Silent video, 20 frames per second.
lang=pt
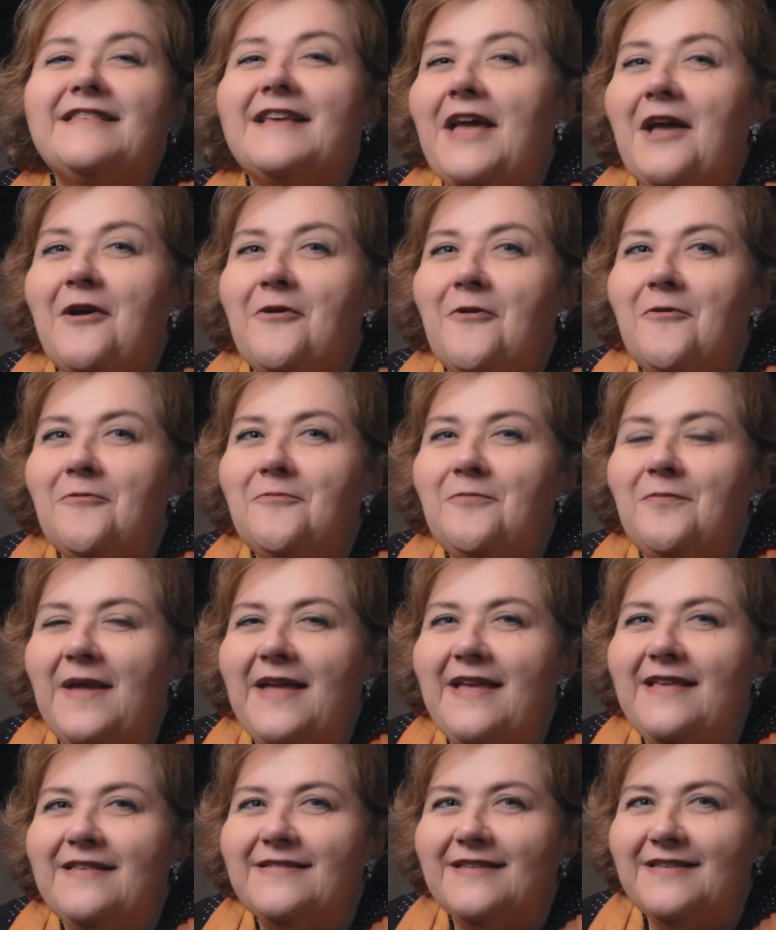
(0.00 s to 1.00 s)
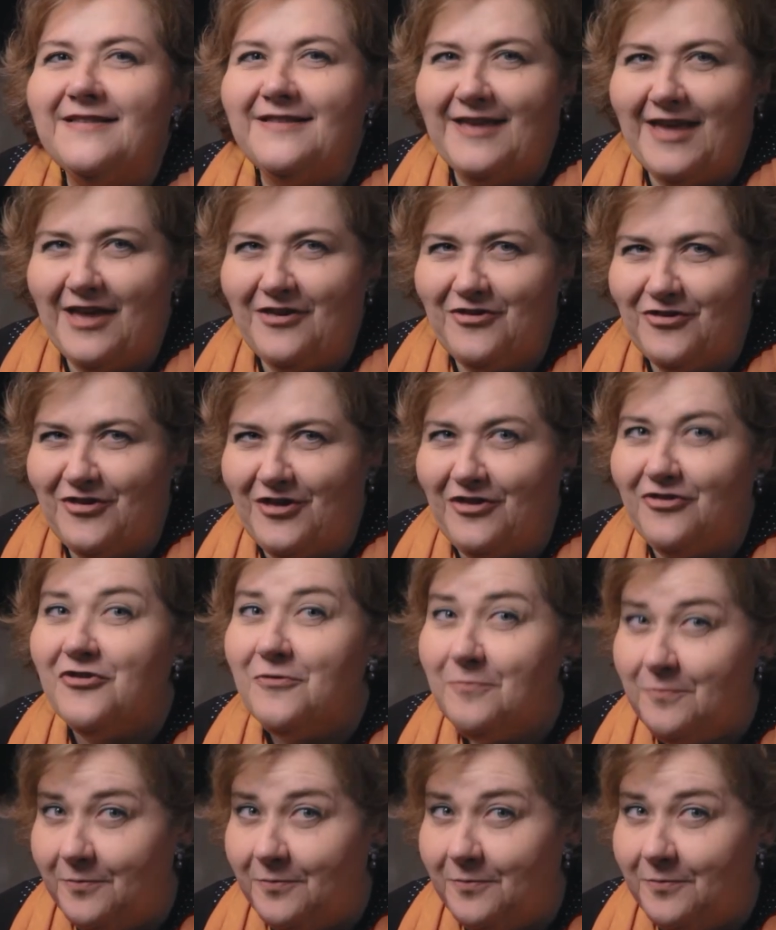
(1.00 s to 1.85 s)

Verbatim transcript: recompensas que a gente